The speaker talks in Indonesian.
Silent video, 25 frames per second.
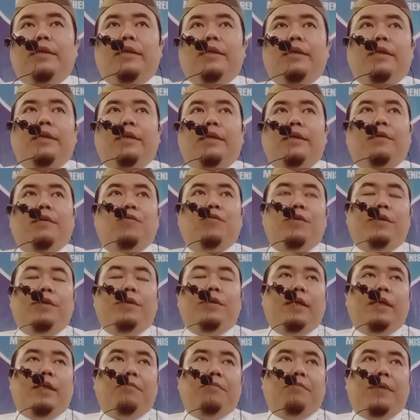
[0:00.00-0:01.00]

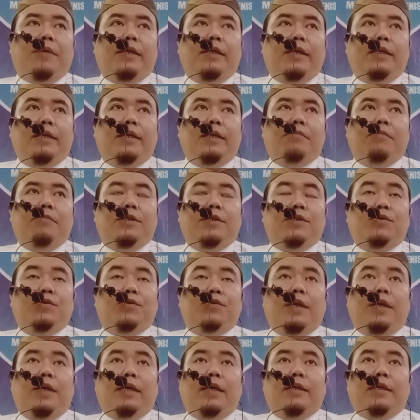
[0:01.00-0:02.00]
kemudian badannya
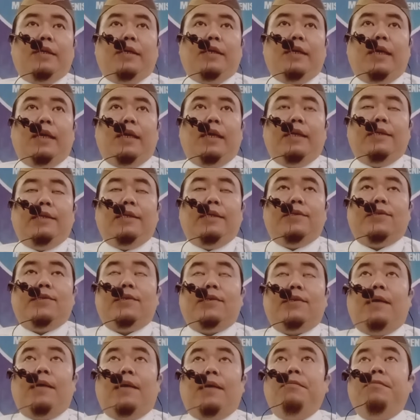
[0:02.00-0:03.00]
menjulang ke langit
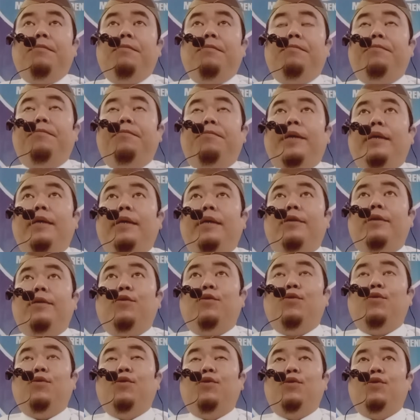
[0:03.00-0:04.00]
sampai
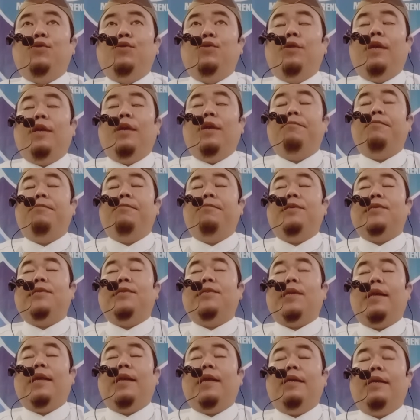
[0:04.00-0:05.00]
tujuh lapis
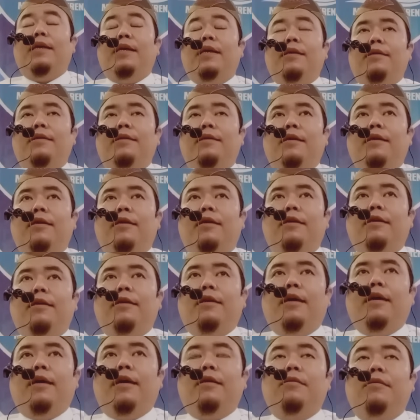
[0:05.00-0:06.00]
langit
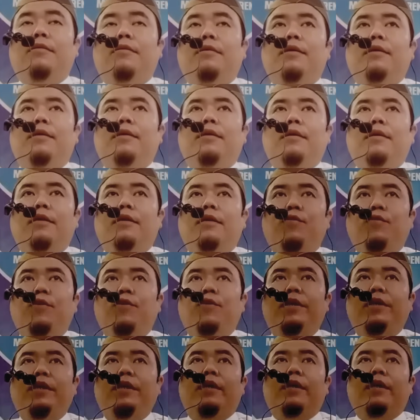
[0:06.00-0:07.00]
dan
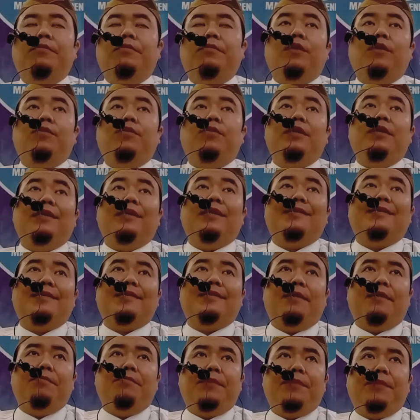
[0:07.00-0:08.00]
kemudian bahunya
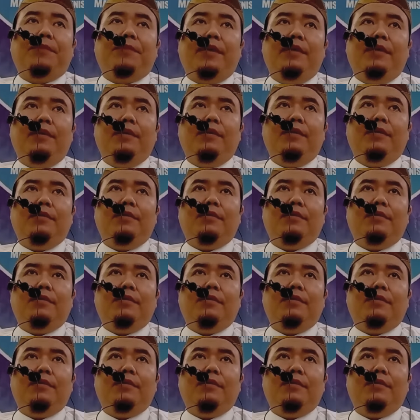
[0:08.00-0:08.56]
sampai